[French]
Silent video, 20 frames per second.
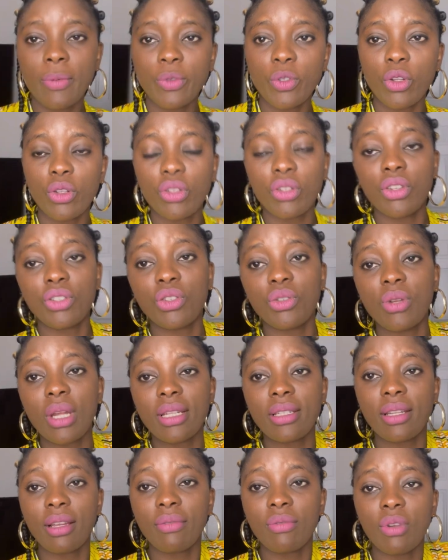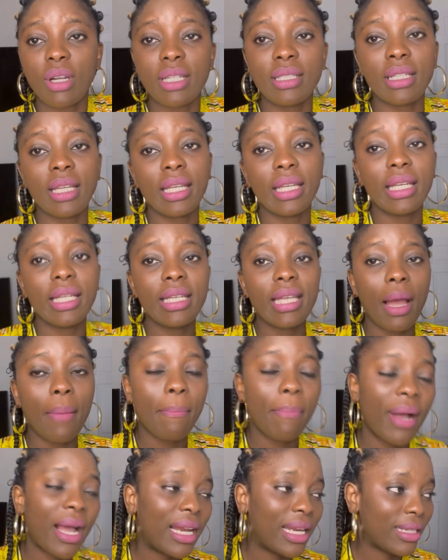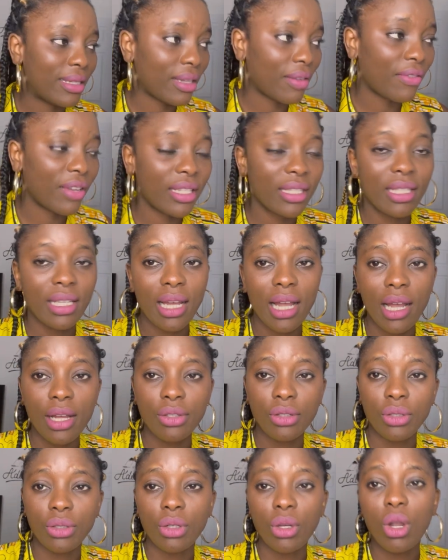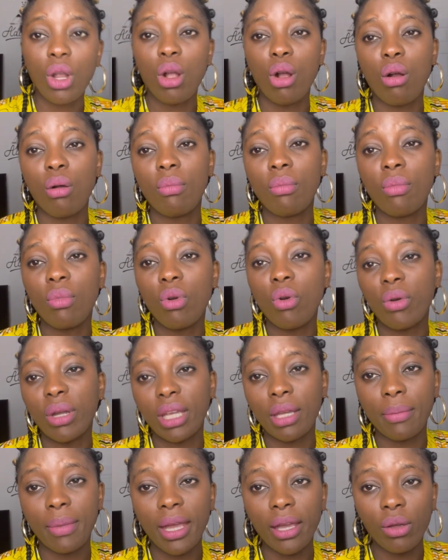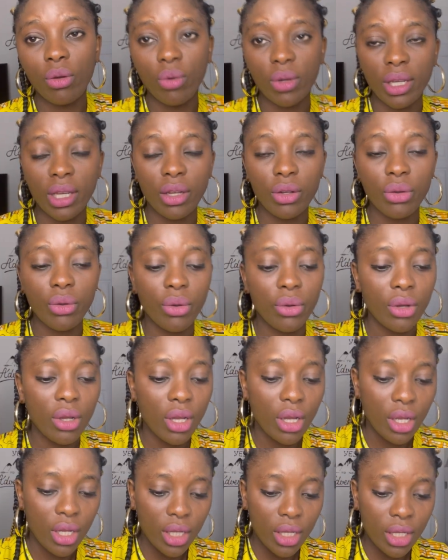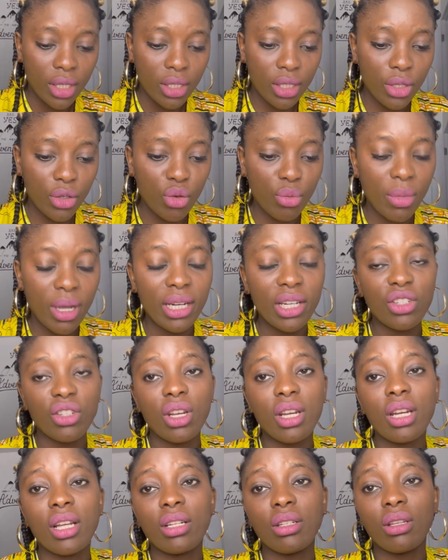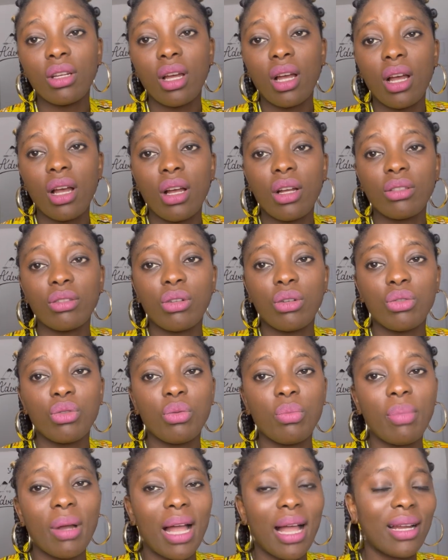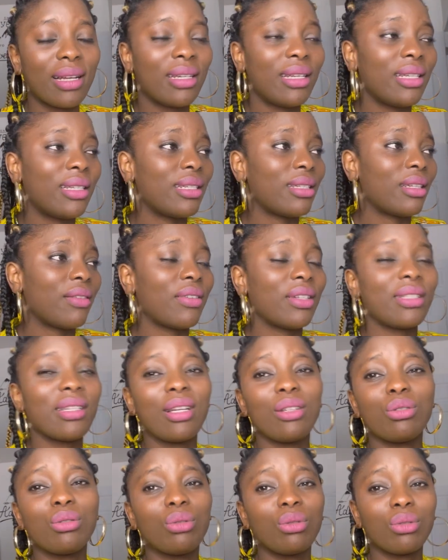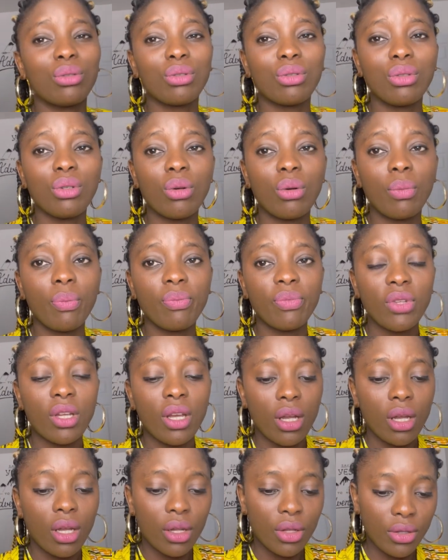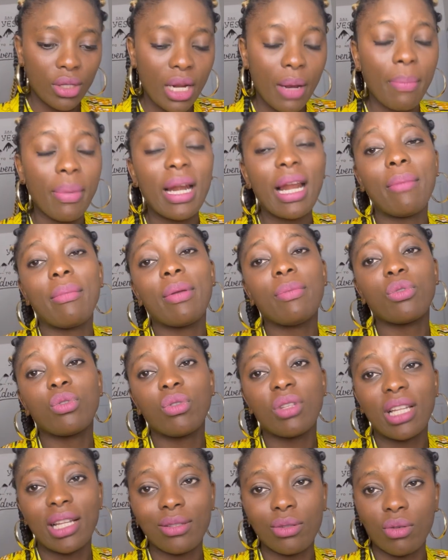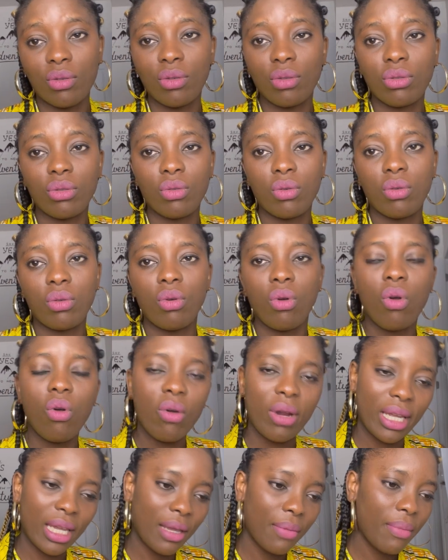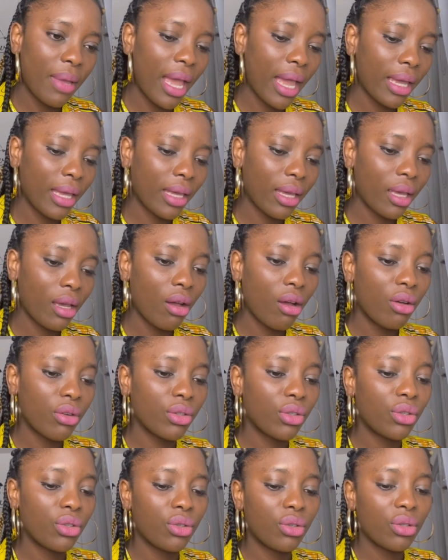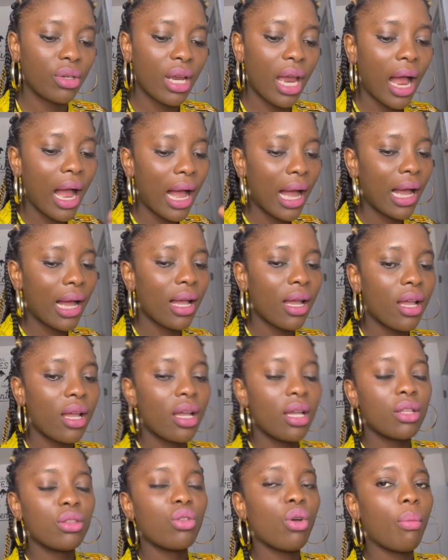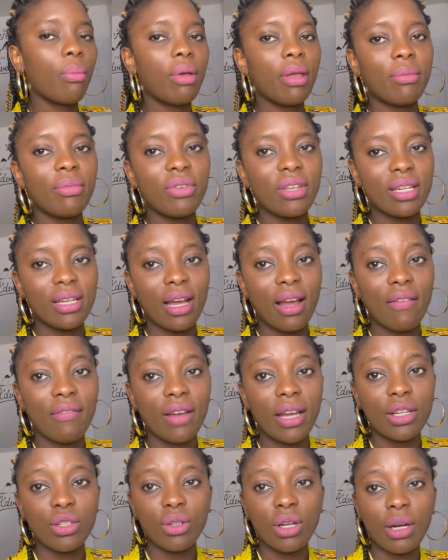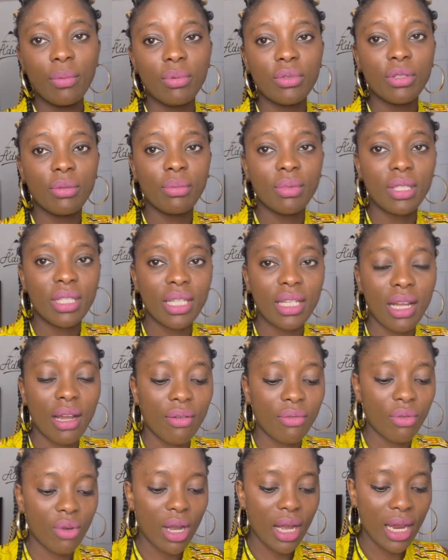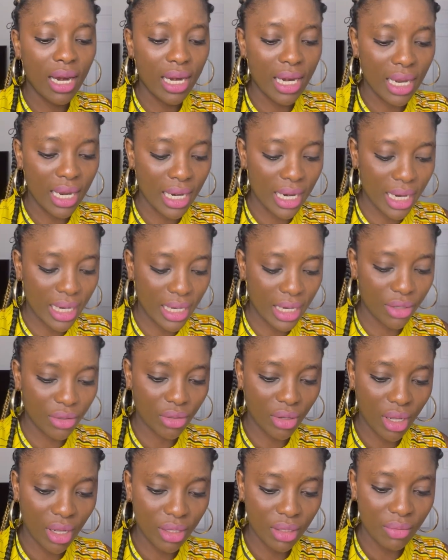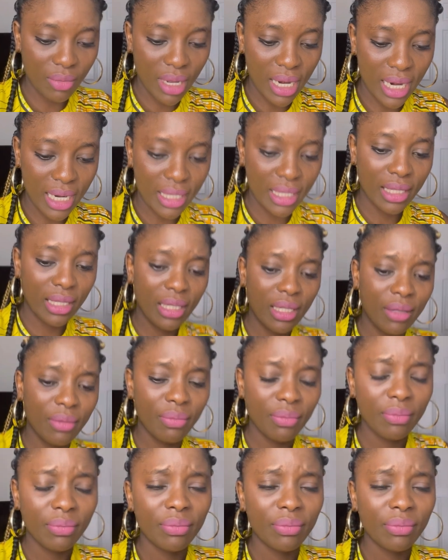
chose que tu dois savoir, c'est qu'il n'y a pas les avantages comme au Québec, ok? Donc, si tu m'as déjà entendu parler des avantages sociaux, ce n'est pas la même chose à Toronto. Au Québec, quand tu as ton permis de travail, tu as la possibilité d'avoir la carte d'assurance maladie